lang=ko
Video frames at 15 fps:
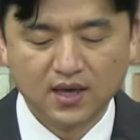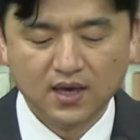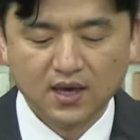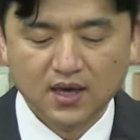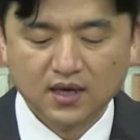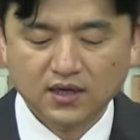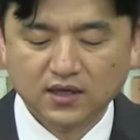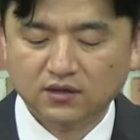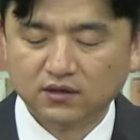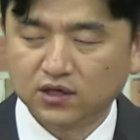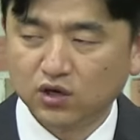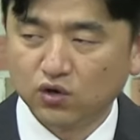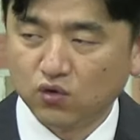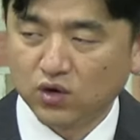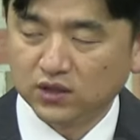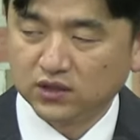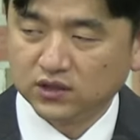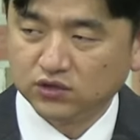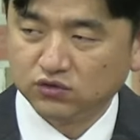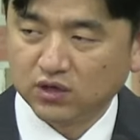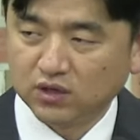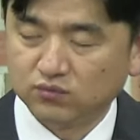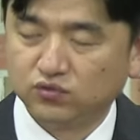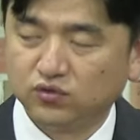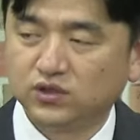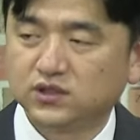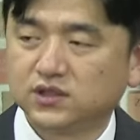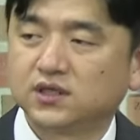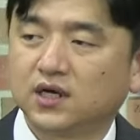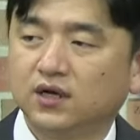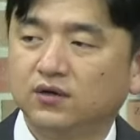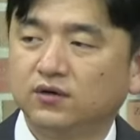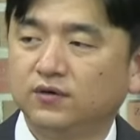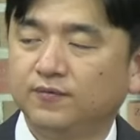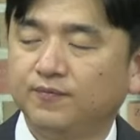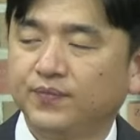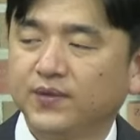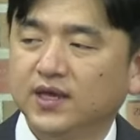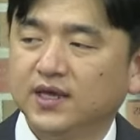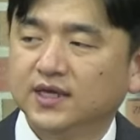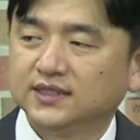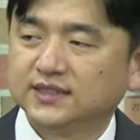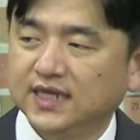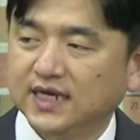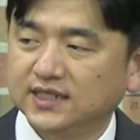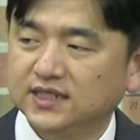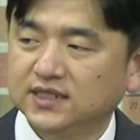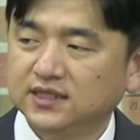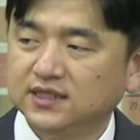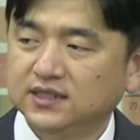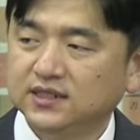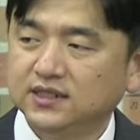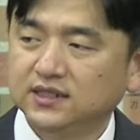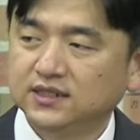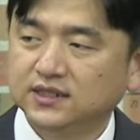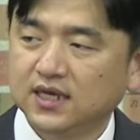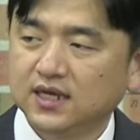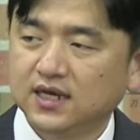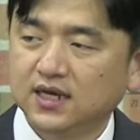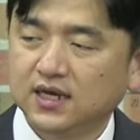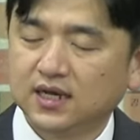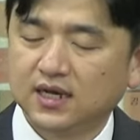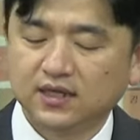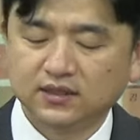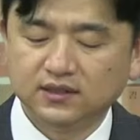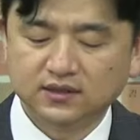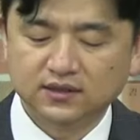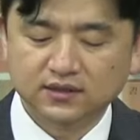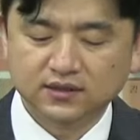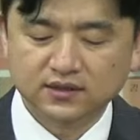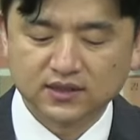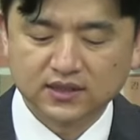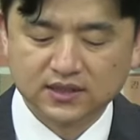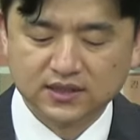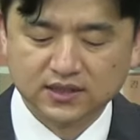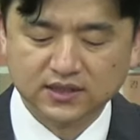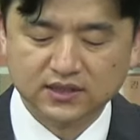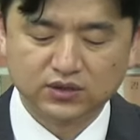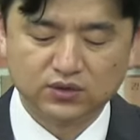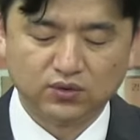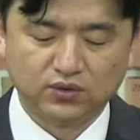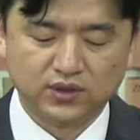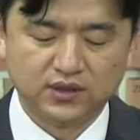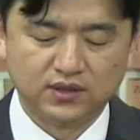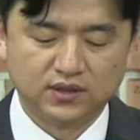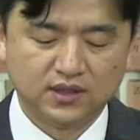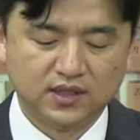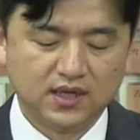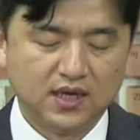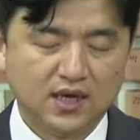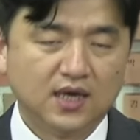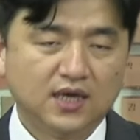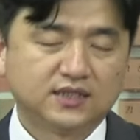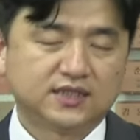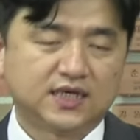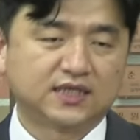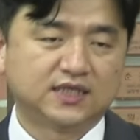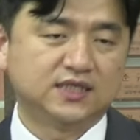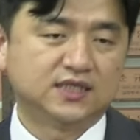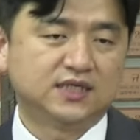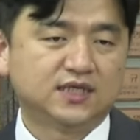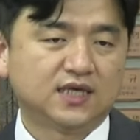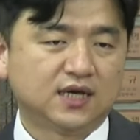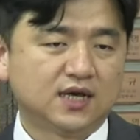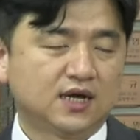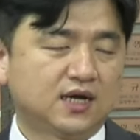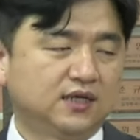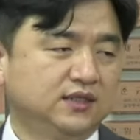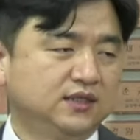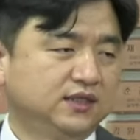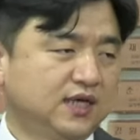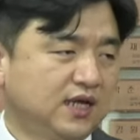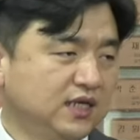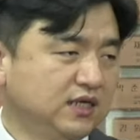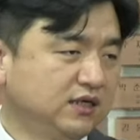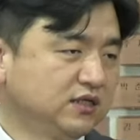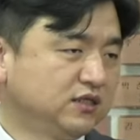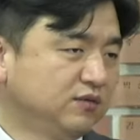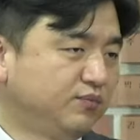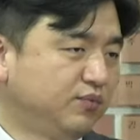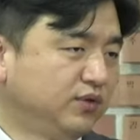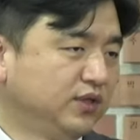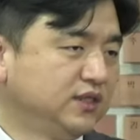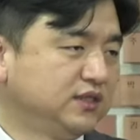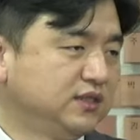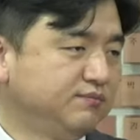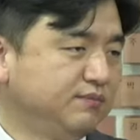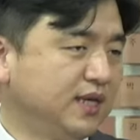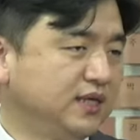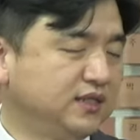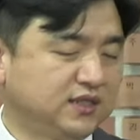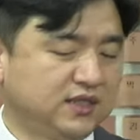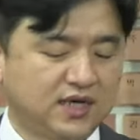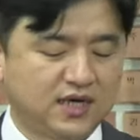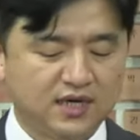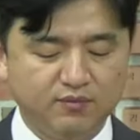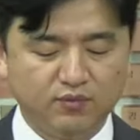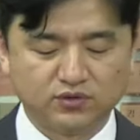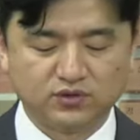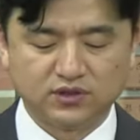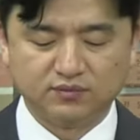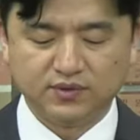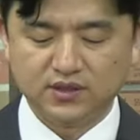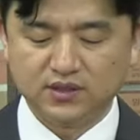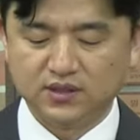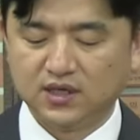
이렇게 요구하는 이유가 무엇일까요? 자신들이 생각하는 그리스도인, 자신들이 생각하는 하나님께서 보내신 메시아의 모습이